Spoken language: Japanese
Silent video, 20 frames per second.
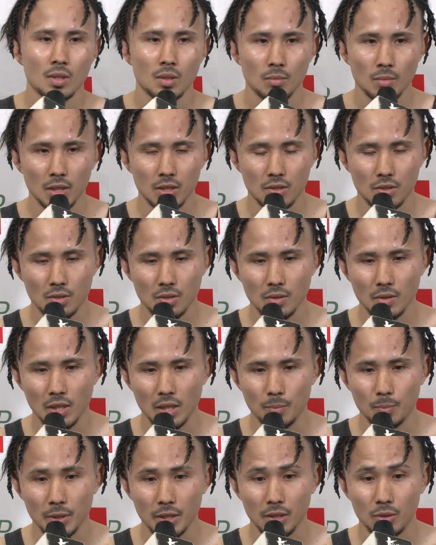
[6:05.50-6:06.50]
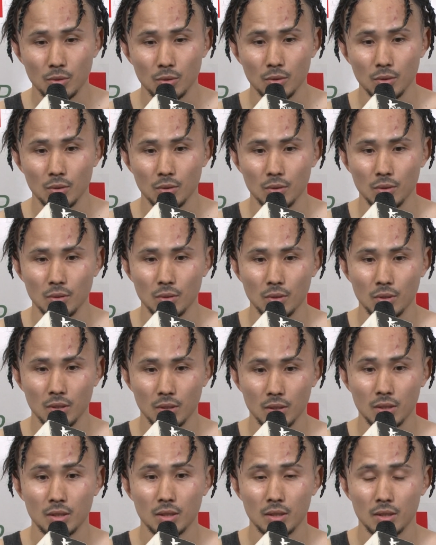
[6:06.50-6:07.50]
まあ、次はやっぱりこ
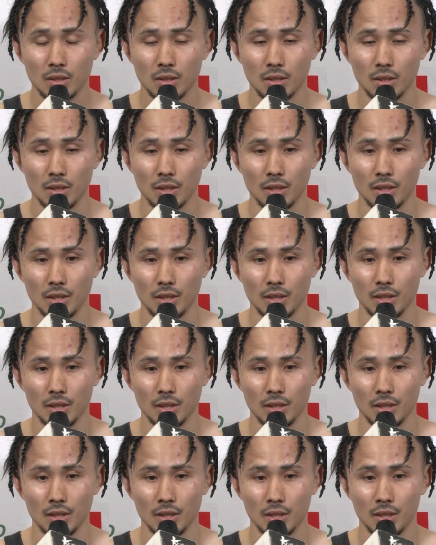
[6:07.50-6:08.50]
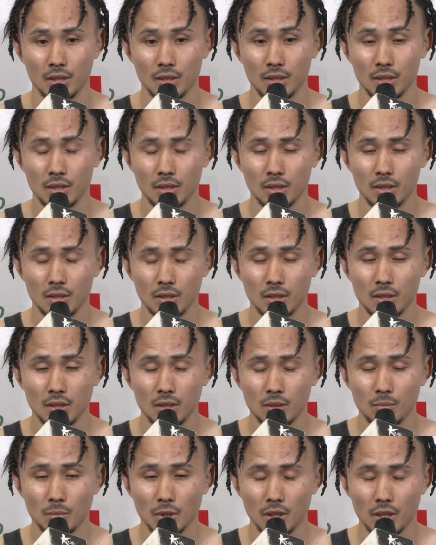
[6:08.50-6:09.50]
う、えー
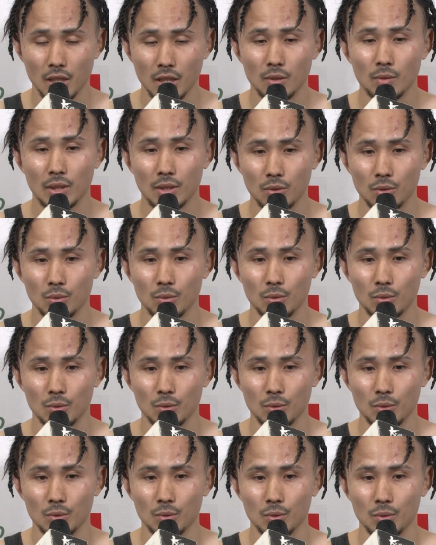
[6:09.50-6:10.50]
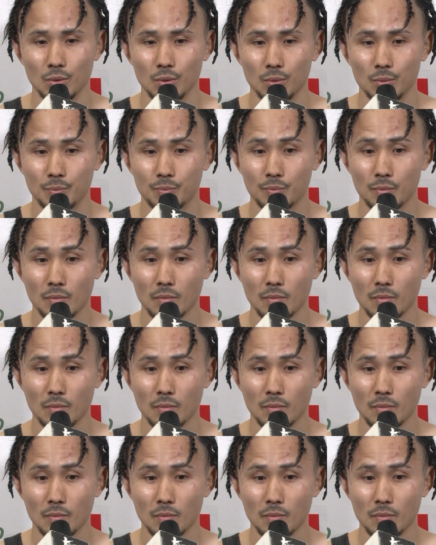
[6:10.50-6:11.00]
まあ、K1 のこの、